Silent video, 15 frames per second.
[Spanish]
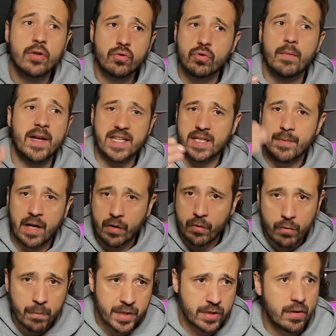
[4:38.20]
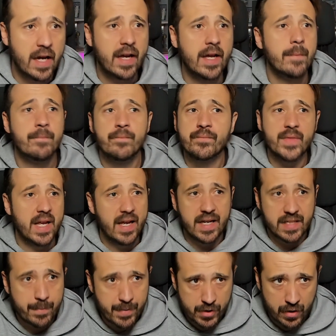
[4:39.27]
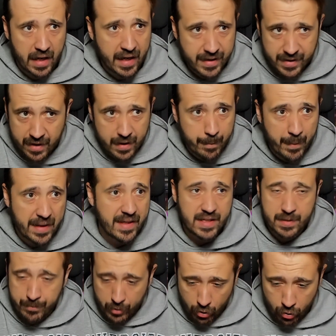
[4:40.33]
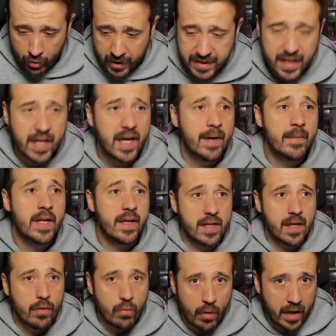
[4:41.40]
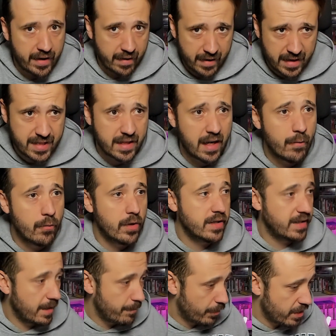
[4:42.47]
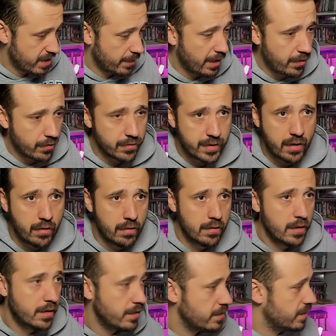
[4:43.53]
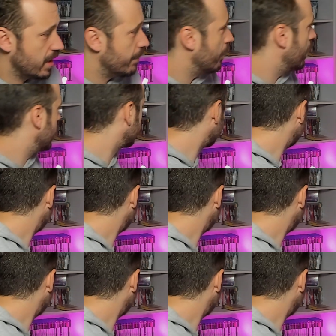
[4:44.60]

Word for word: tú vayas a hablar con un personaje, ese personaje esté de espaldas por lo que sea, y en lugar de darse la vuelta y ponerse a hablar contigo, se ponga